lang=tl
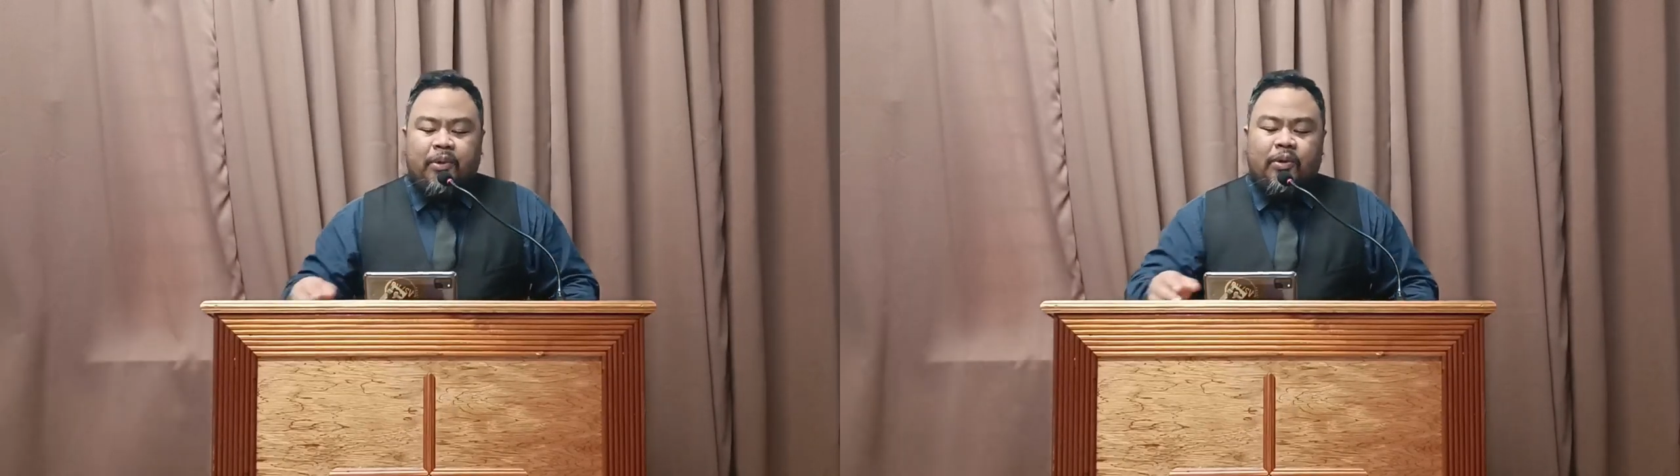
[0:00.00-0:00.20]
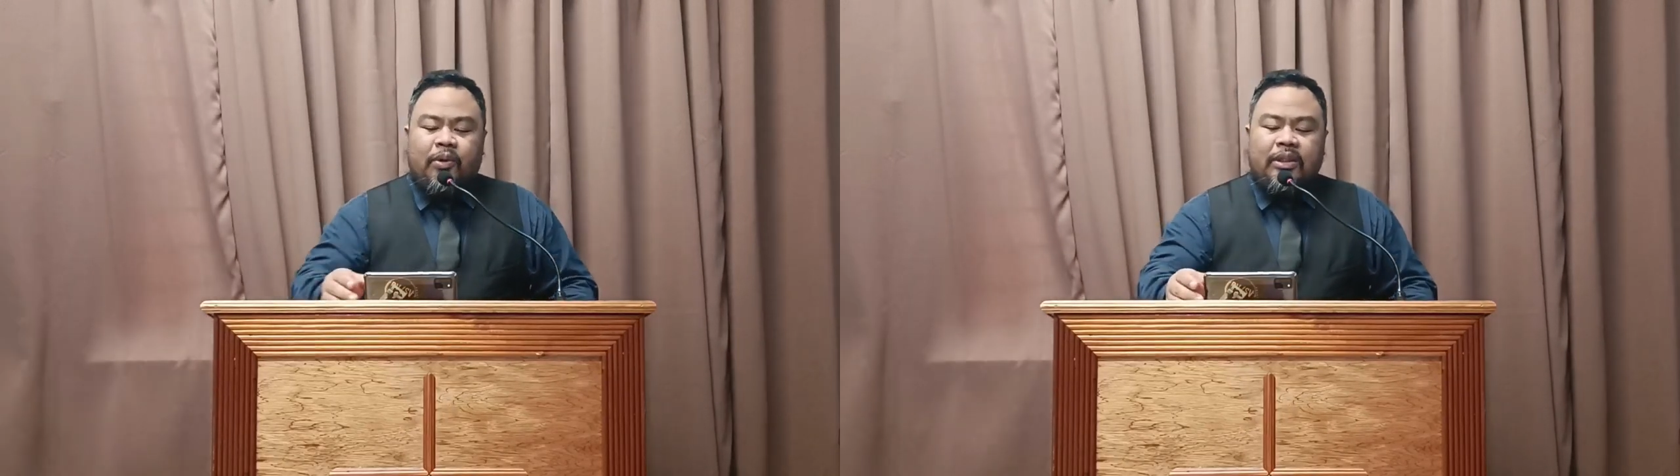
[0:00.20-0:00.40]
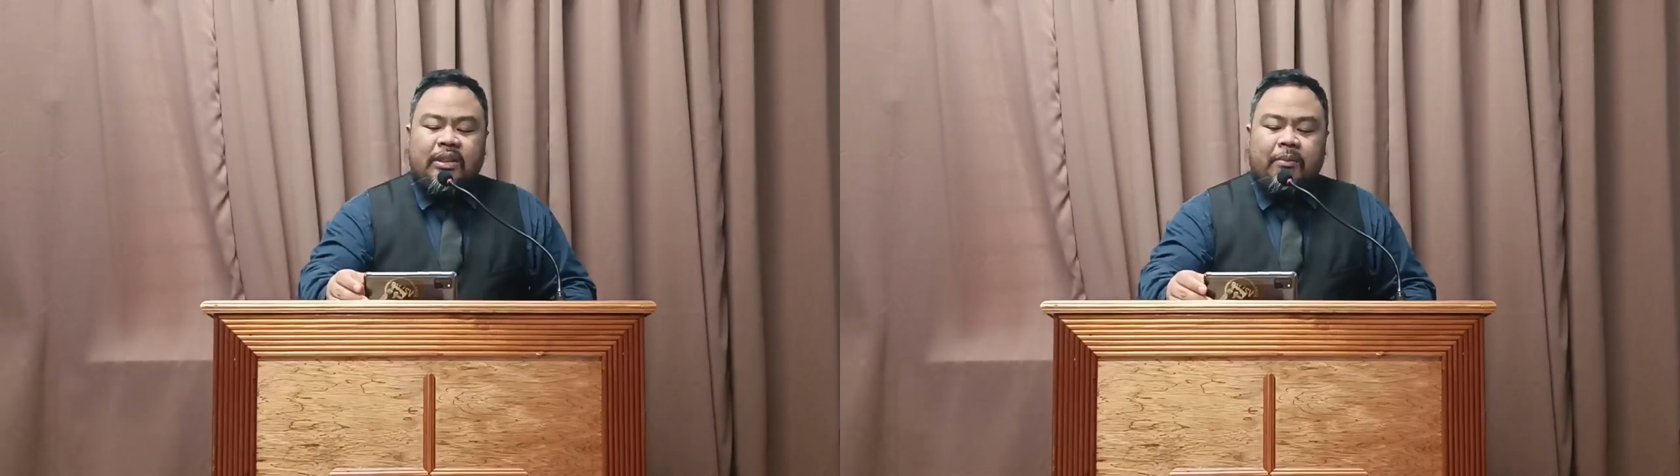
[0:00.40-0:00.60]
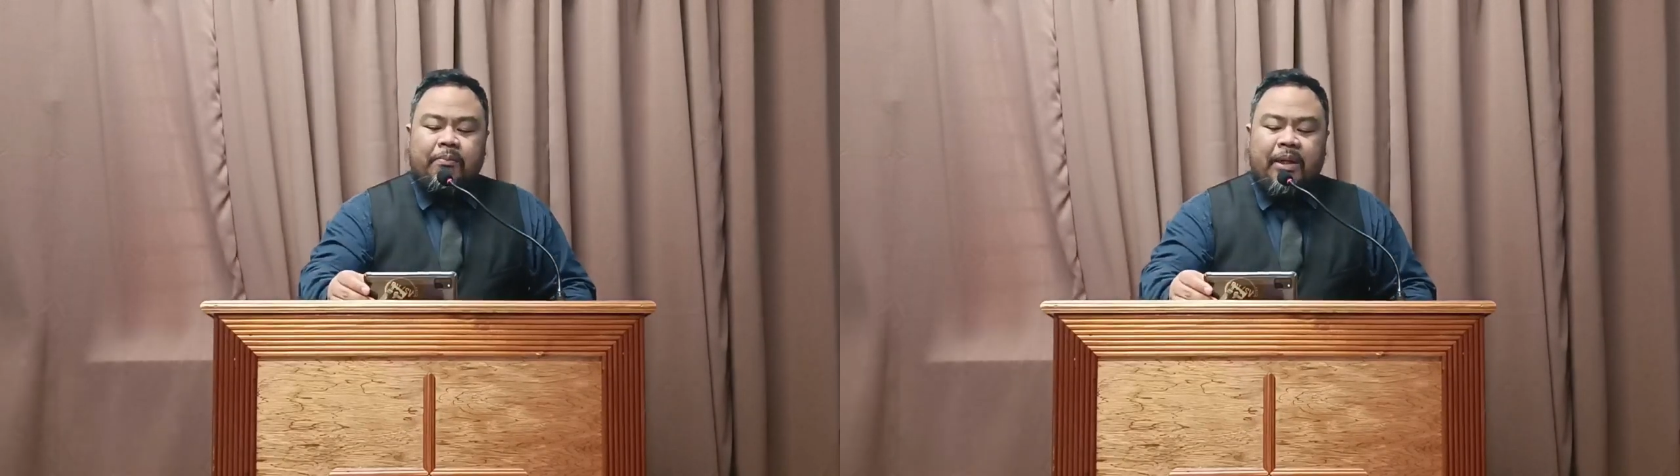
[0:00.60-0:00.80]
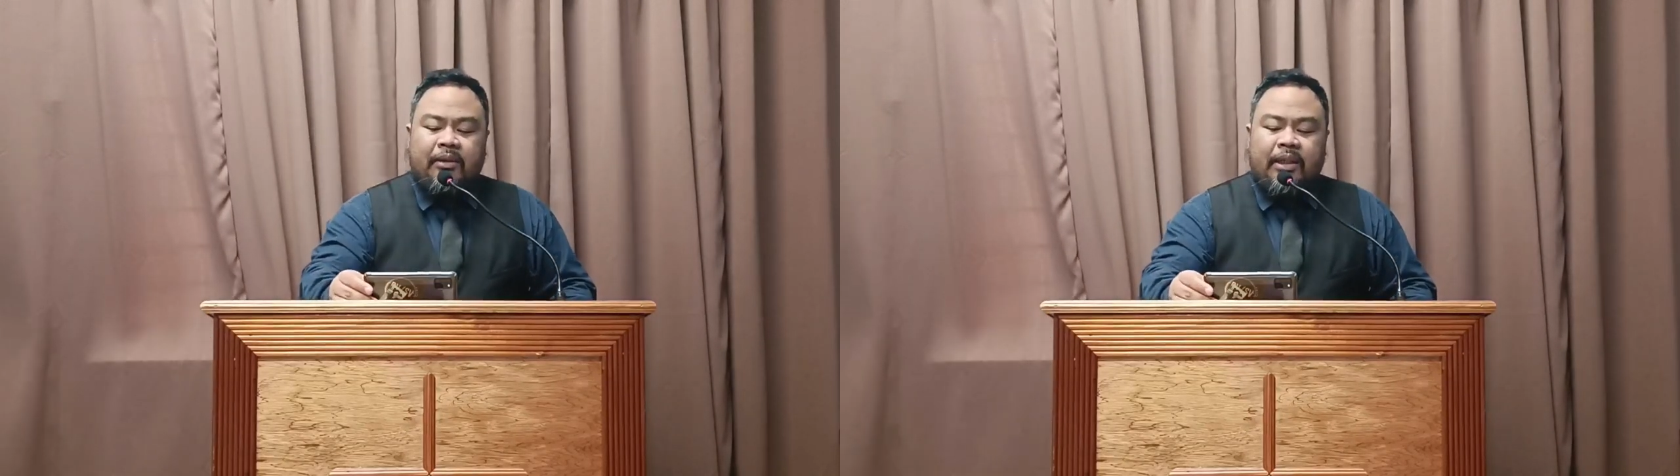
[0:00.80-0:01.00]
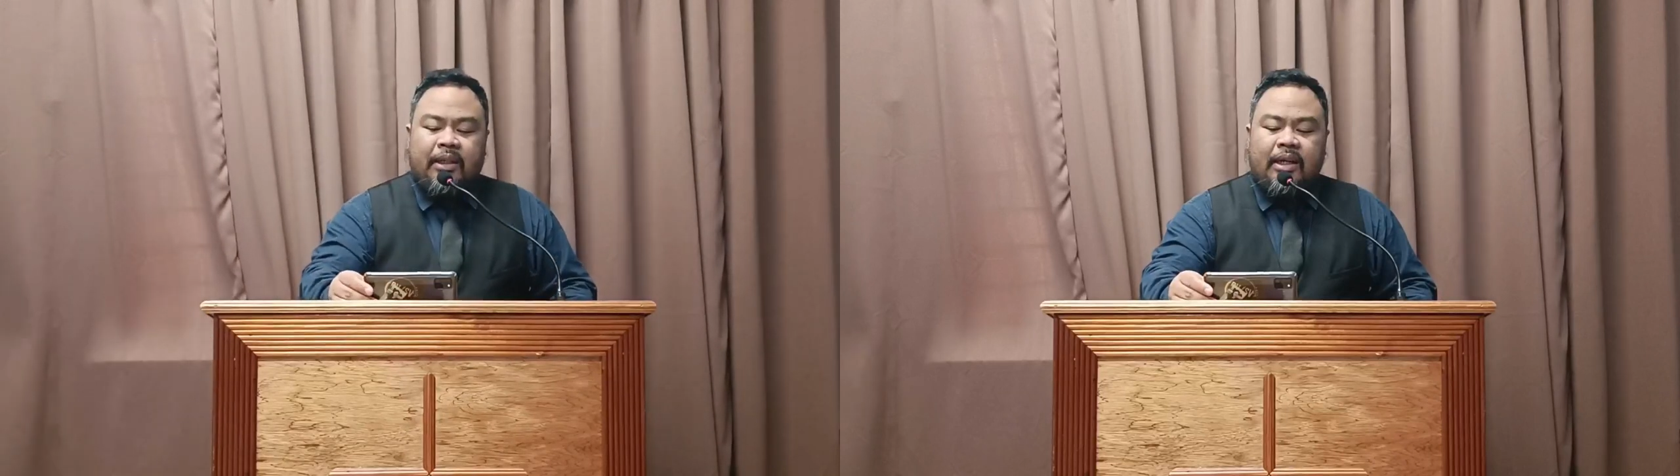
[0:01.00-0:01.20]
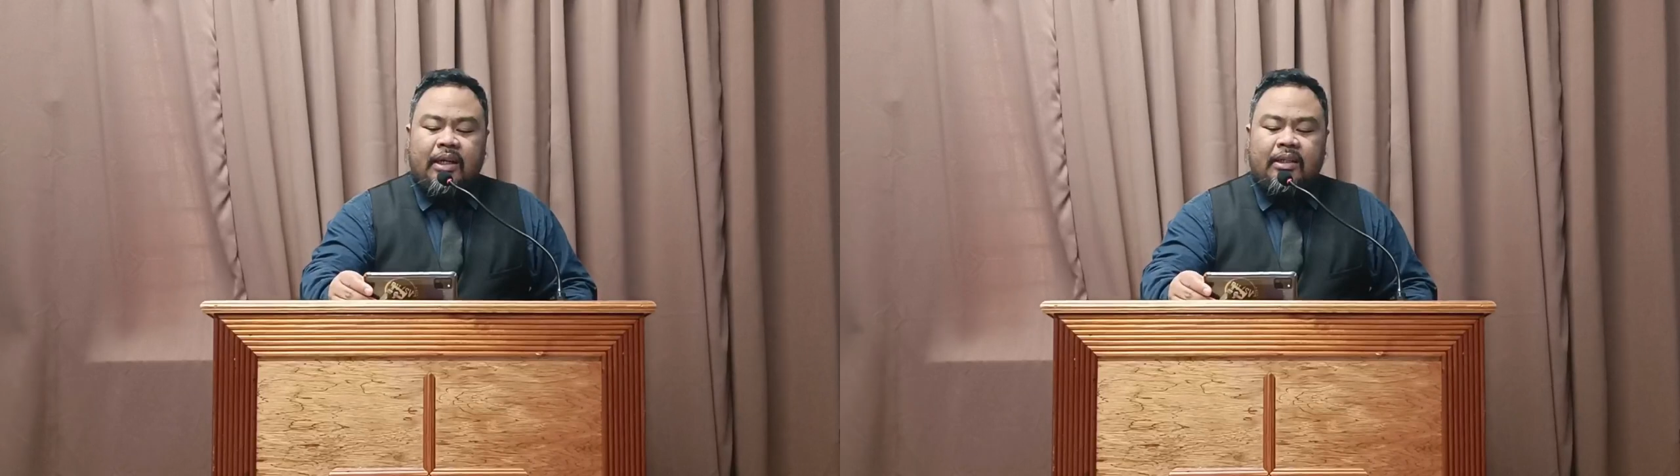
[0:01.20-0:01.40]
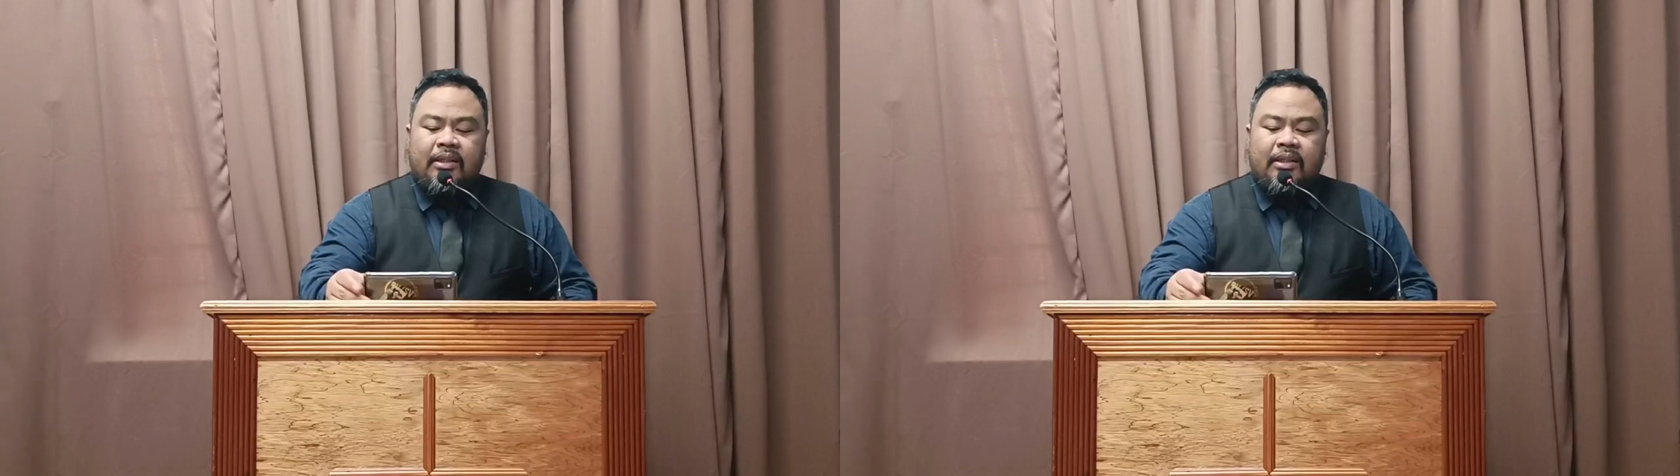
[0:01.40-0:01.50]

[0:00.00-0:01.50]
nung isang parte ng kanyang